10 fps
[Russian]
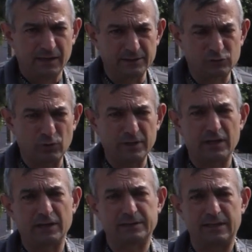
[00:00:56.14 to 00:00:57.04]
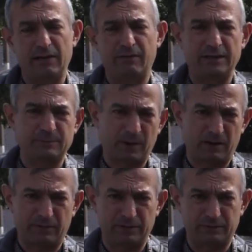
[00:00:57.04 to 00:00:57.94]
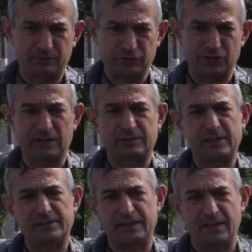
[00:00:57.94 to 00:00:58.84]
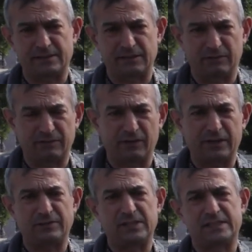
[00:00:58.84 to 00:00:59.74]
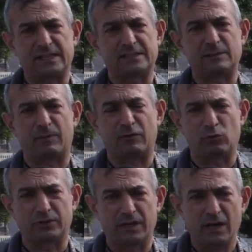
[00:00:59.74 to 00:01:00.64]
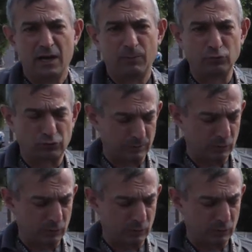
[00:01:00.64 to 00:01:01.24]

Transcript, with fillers: зона слева и справа движения. Все съезды во дворы, все съезды, повороты будут